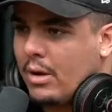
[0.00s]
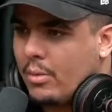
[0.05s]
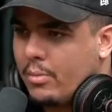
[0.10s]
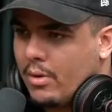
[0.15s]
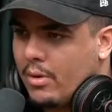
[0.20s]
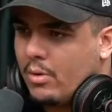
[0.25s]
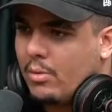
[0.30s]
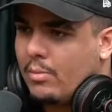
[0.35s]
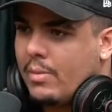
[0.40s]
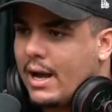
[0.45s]
pagar o,
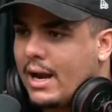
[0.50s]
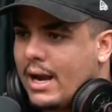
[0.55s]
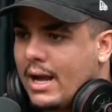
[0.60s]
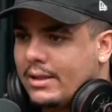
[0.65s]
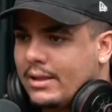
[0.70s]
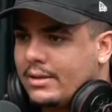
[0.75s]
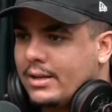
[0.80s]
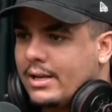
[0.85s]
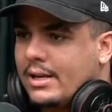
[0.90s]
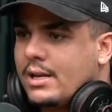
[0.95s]
o
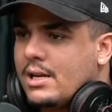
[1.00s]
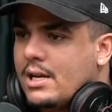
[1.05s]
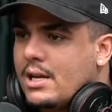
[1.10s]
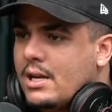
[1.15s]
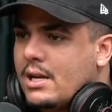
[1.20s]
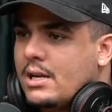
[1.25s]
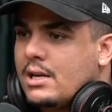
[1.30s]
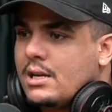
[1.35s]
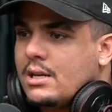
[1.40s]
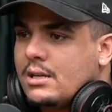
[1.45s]
barato, né?
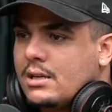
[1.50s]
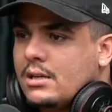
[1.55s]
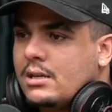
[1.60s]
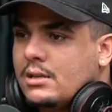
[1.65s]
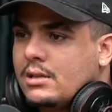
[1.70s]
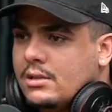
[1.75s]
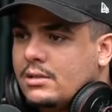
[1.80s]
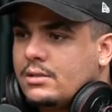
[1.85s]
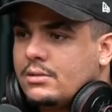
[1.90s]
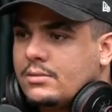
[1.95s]
Não,
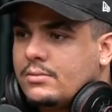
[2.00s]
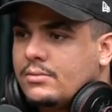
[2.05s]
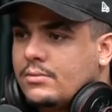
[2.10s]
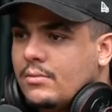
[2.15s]
calma.